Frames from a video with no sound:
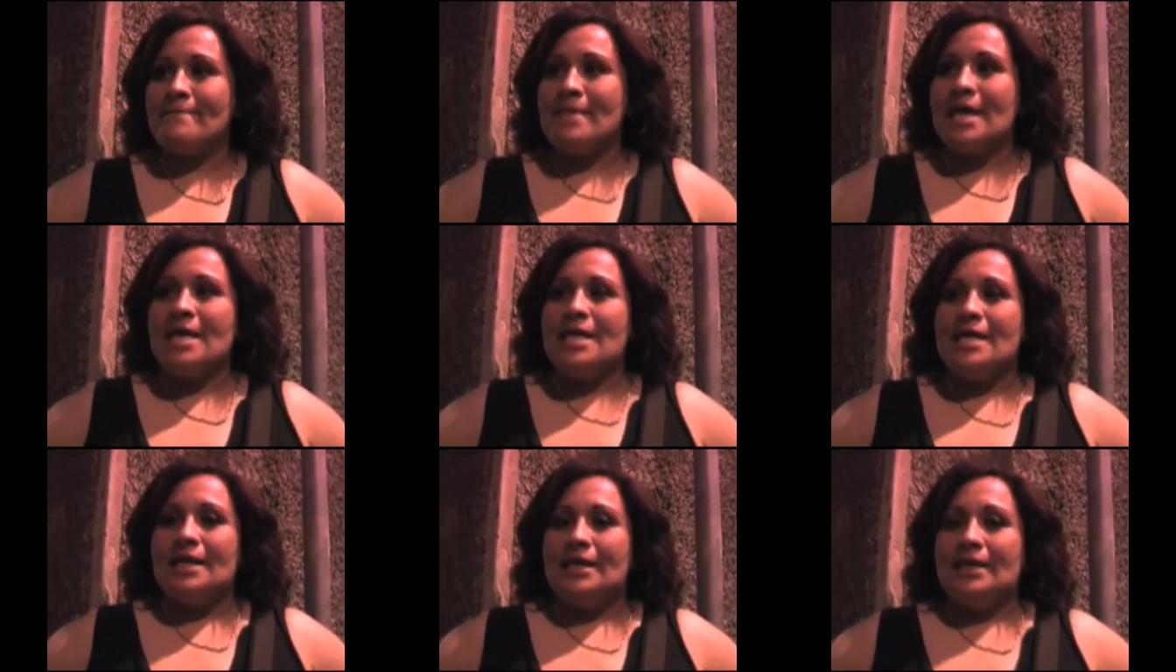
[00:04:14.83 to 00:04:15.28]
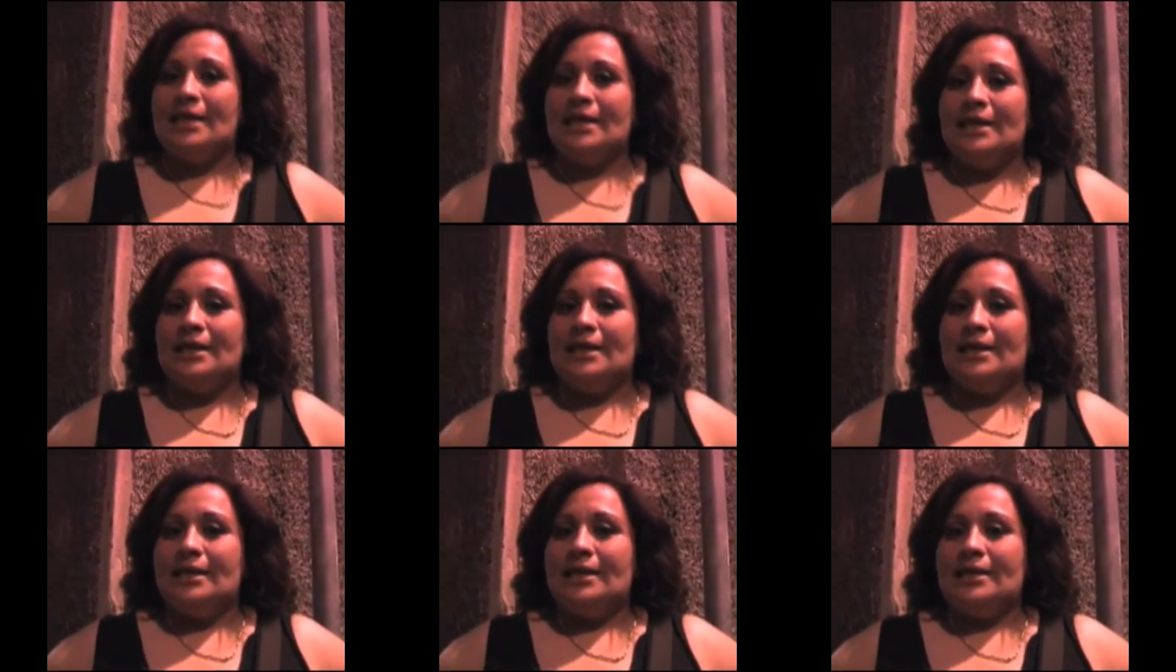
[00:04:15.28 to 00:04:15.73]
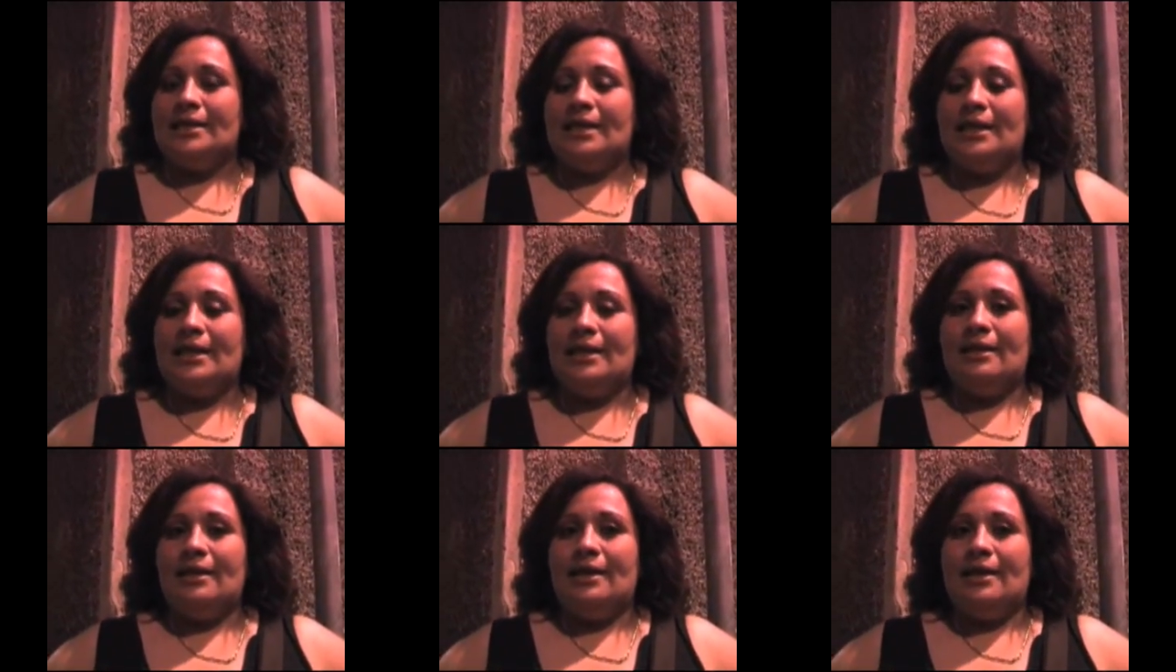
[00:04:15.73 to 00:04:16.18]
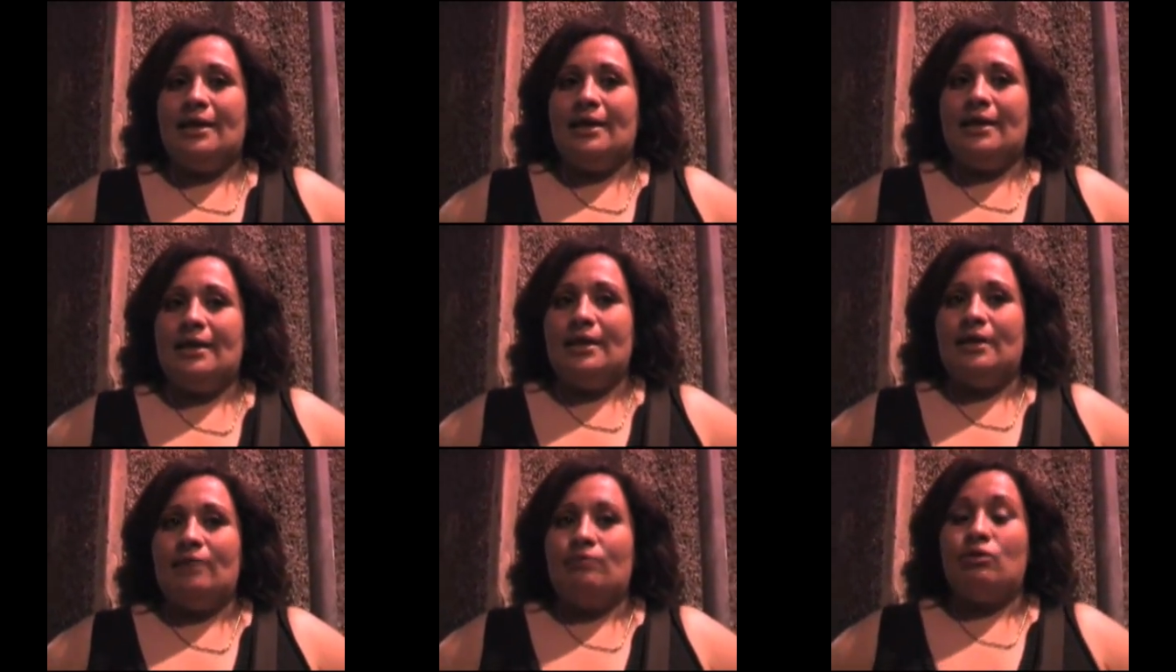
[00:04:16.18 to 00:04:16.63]
rappresentata in
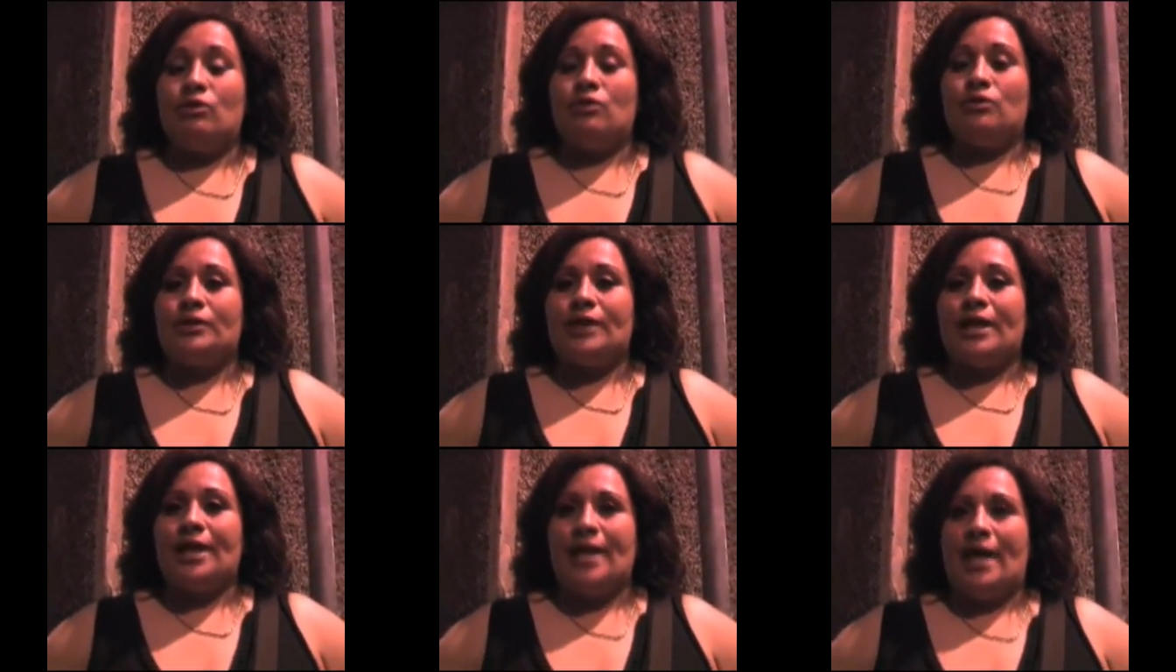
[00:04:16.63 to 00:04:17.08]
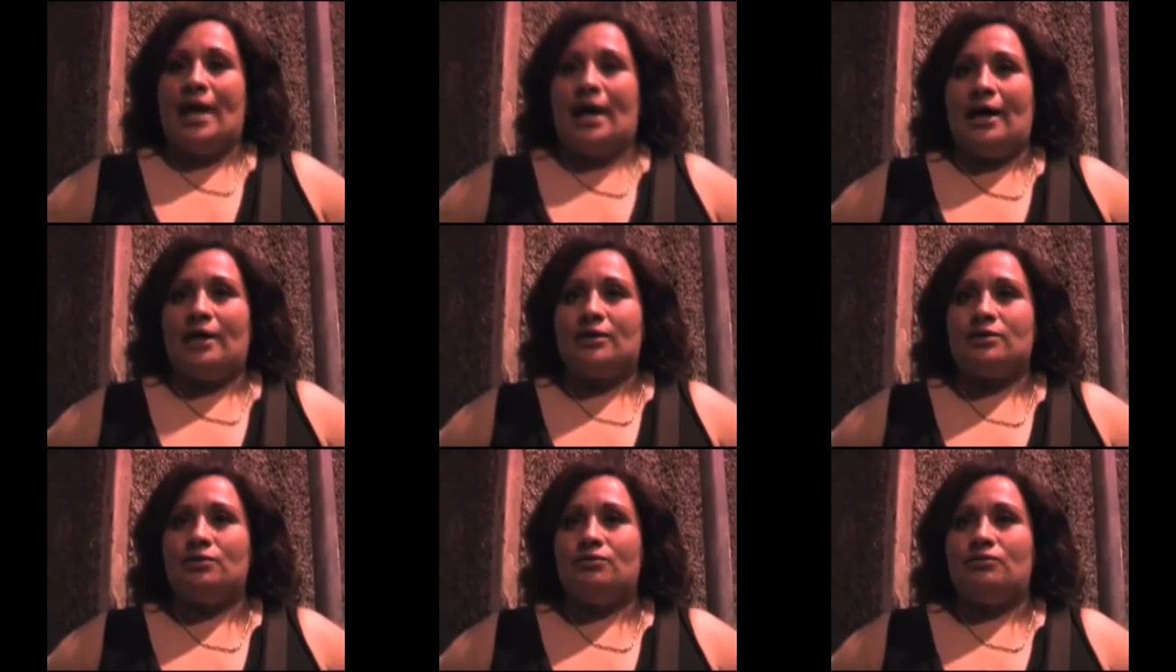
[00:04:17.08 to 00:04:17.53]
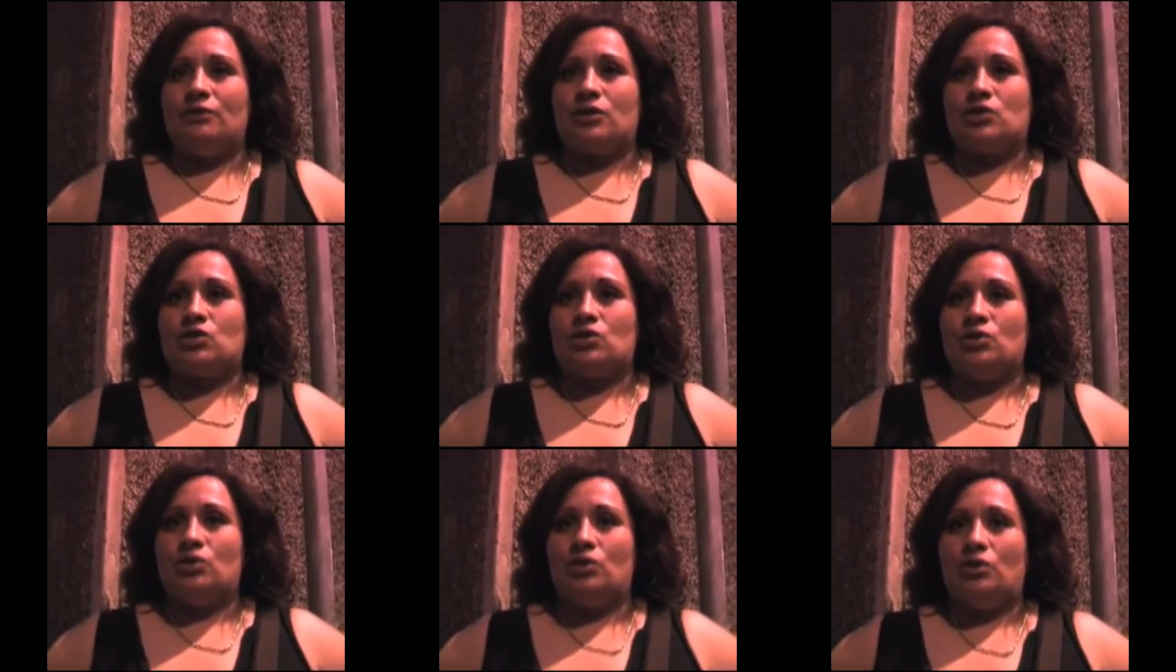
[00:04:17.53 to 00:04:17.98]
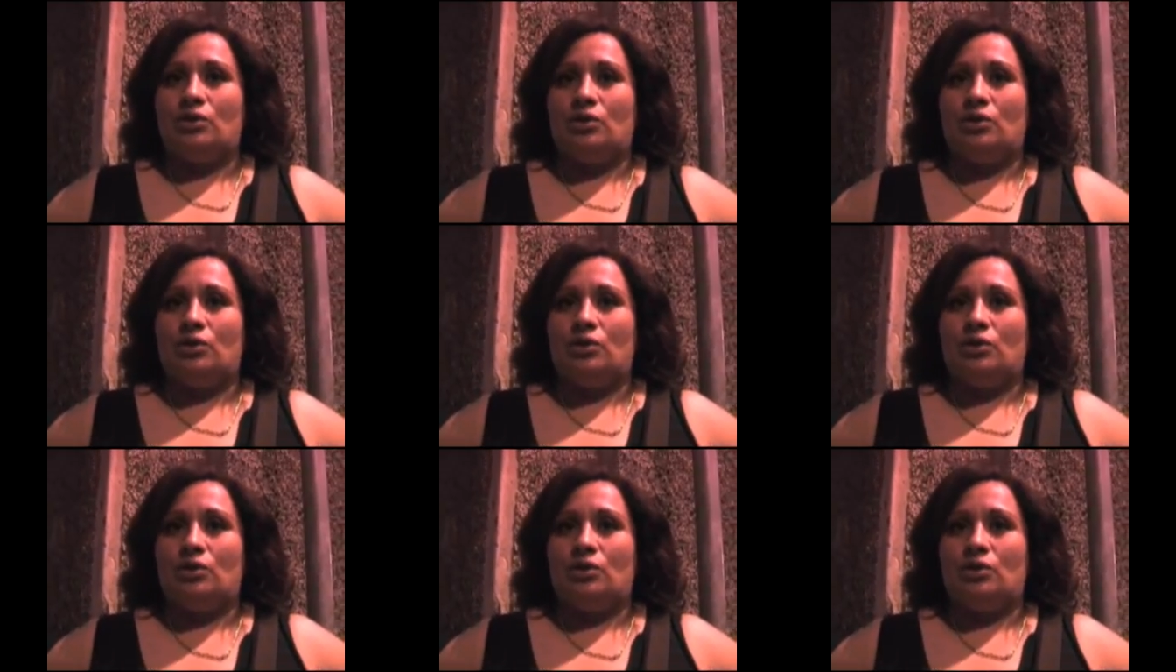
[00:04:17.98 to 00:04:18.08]
consiglio da Anna Maria Anselmi.